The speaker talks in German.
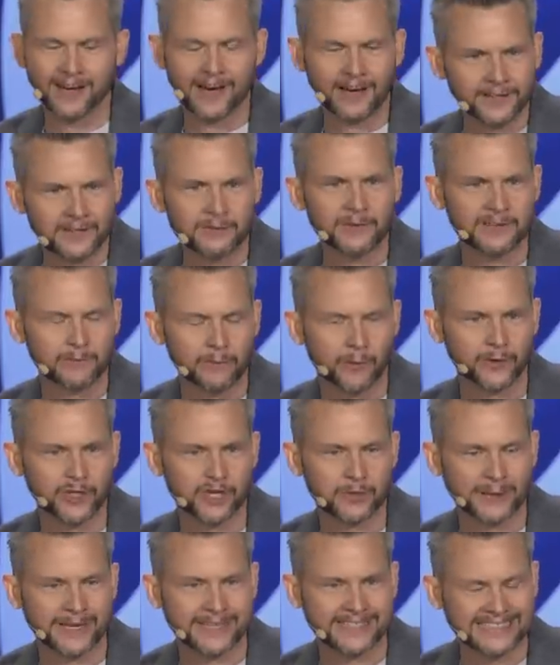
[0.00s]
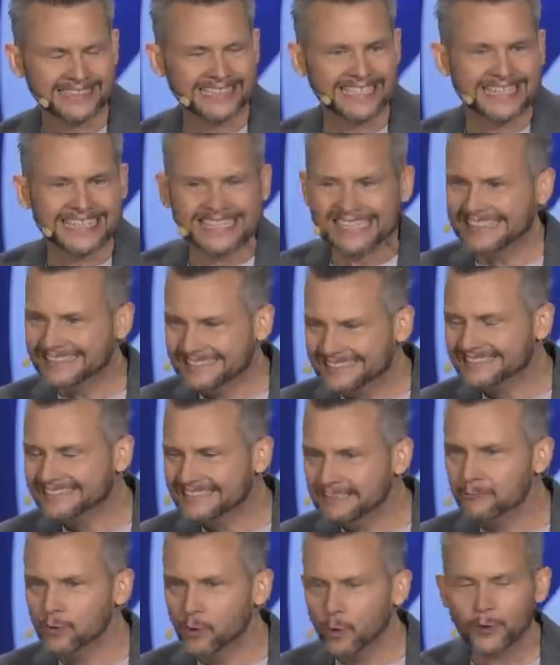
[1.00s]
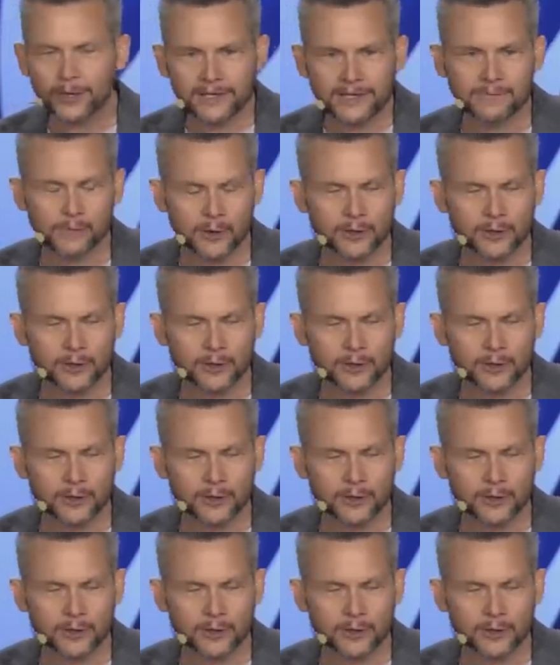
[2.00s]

lachen, die wissen, wovon ich spreche. Es ist im Grunde nicht